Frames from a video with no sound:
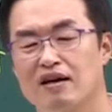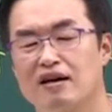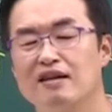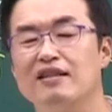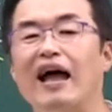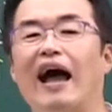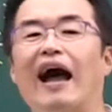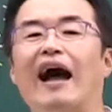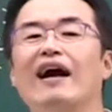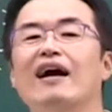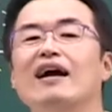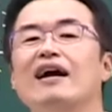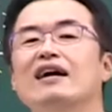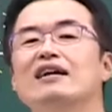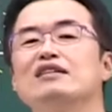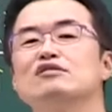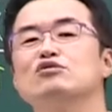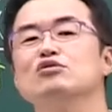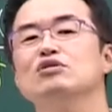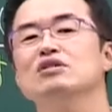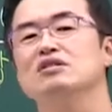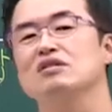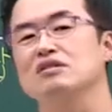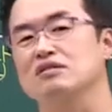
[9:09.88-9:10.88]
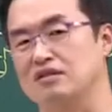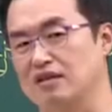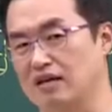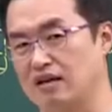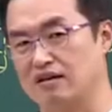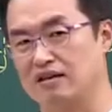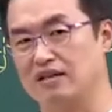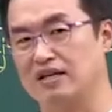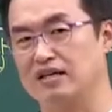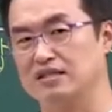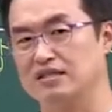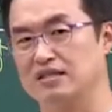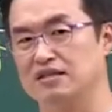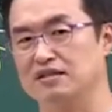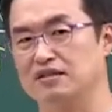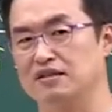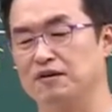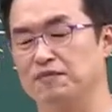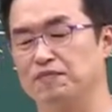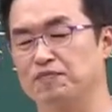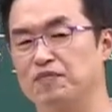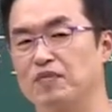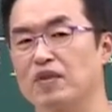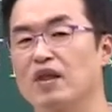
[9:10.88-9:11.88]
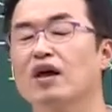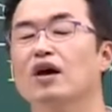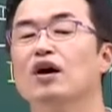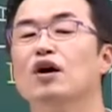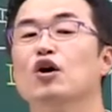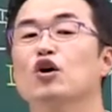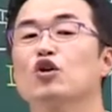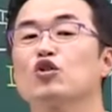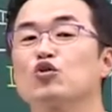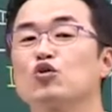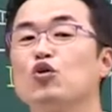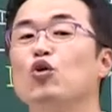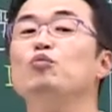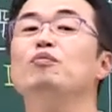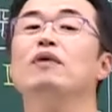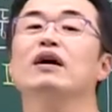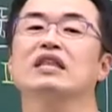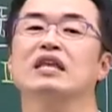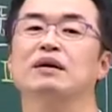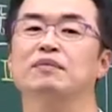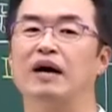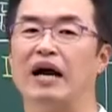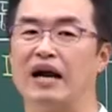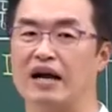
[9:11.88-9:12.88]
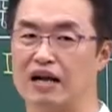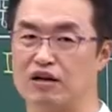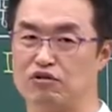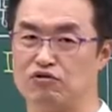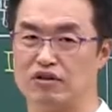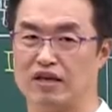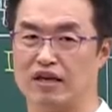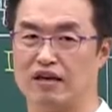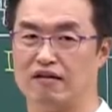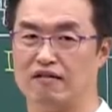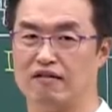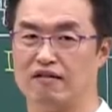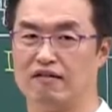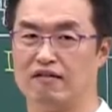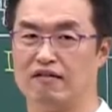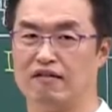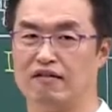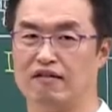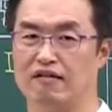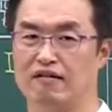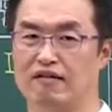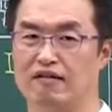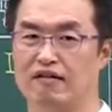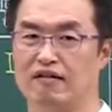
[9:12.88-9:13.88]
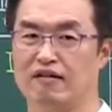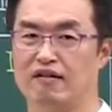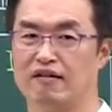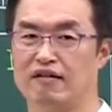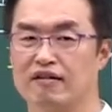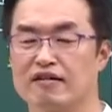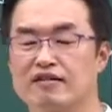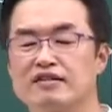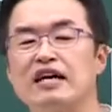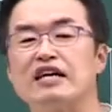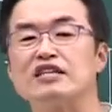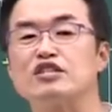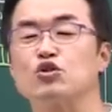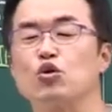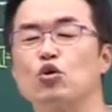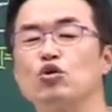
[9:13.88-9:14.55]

근데 안 갈 수 있었어요. 이 당시에는요. 돈만 내면 안 가도 돼요. 그 당시